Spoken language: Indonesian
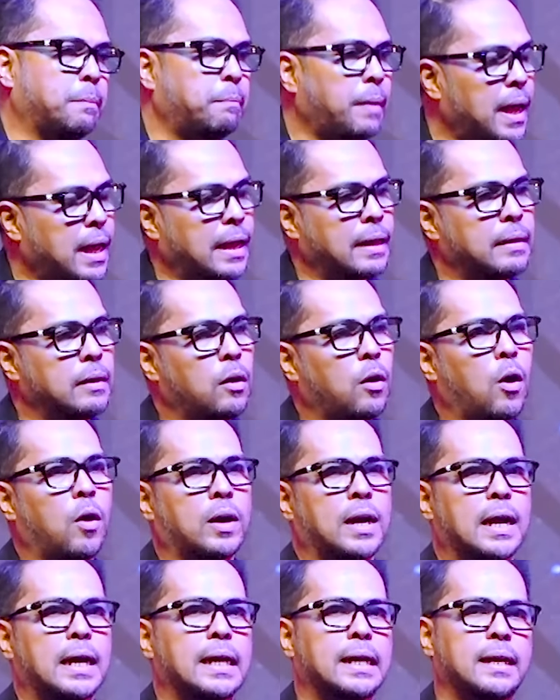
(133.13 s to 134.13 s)
Pak,
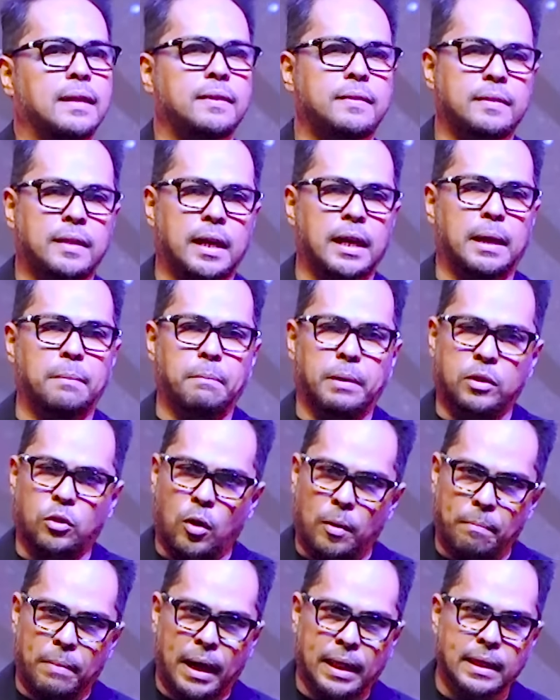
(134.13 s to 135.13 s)
orang Kristen yang
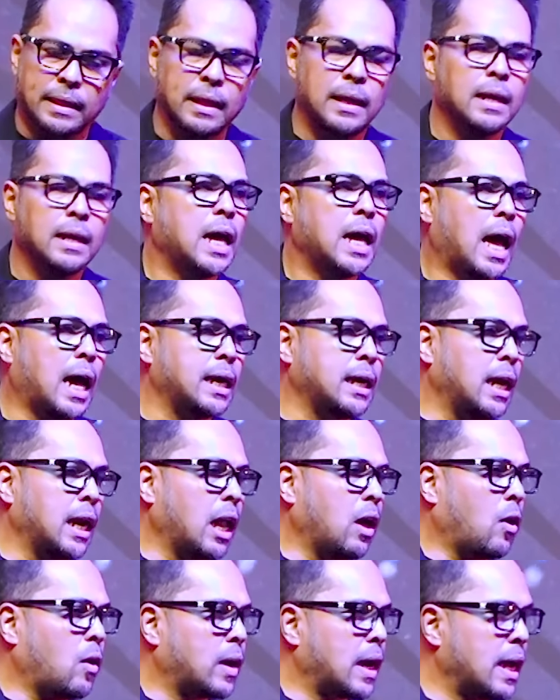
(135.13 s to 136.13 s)
bertobat
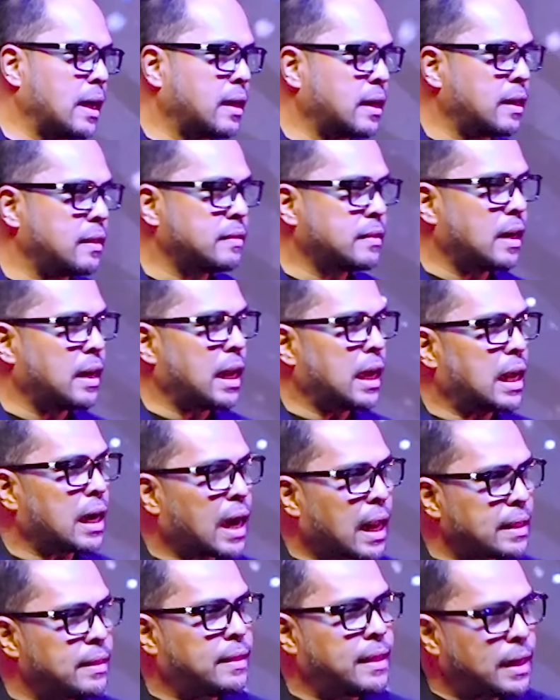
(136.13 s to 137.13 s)
adalah orang Kristen yang
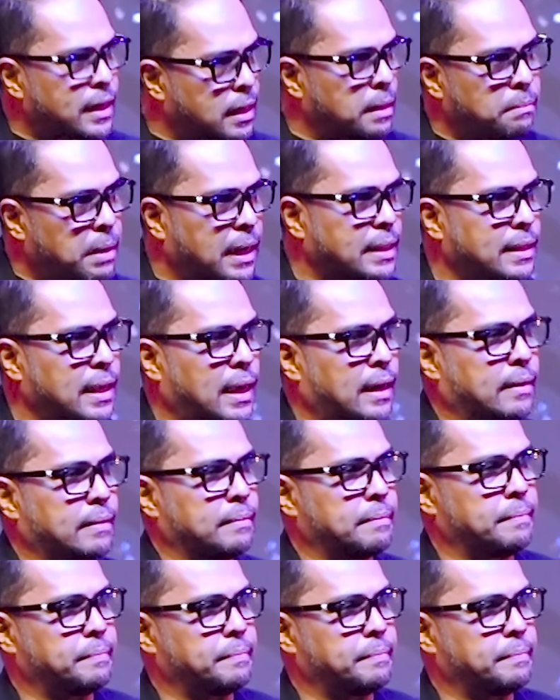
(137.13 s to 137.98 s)
rajin kebaktian.